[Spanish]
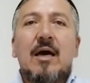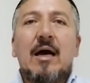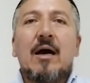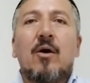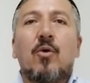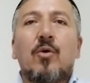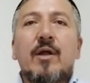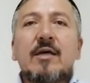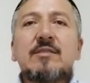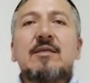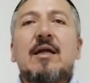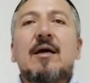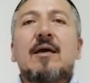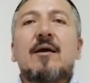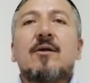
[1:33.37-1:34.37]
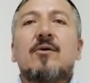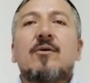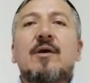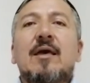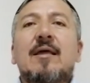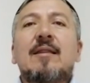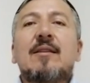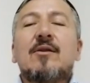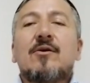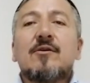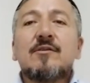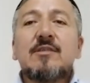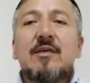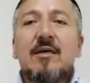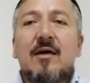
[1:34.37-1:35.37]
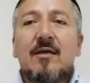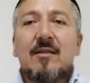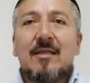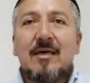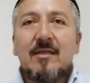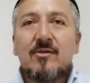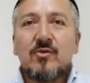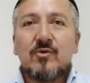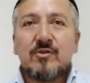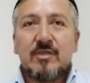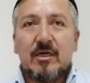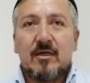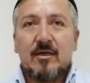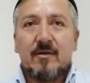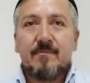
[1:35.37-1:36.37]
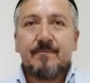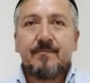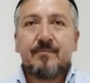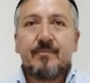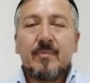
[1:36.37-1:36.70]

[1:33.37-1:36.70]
a un extranjero que no sea de tu cera.